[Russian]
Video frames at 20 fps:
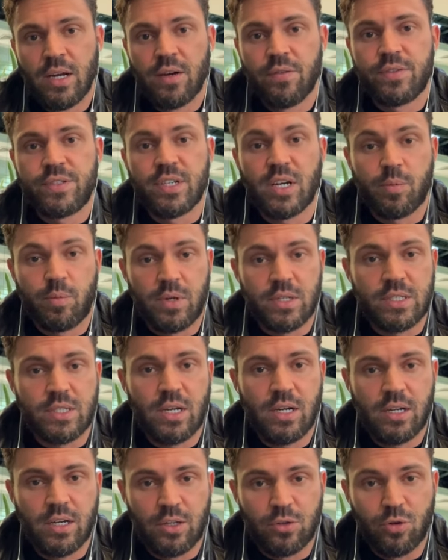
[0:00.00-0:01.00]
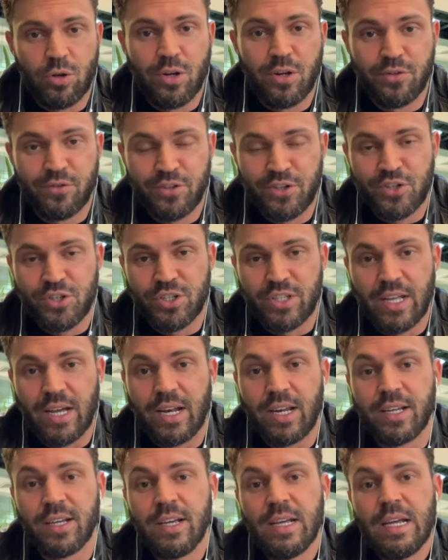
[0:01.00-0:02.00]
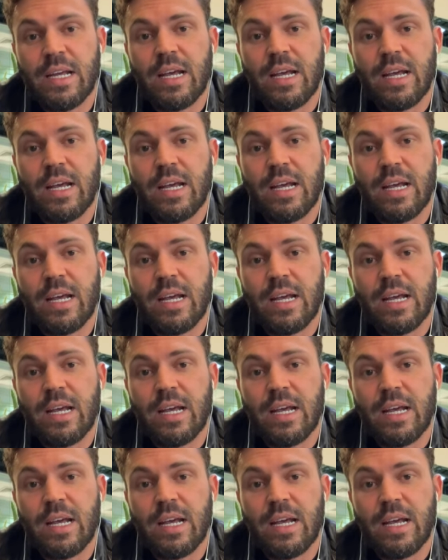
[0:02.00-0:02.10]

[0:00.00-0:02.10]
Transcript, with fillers: в тех постах, которые вы читали.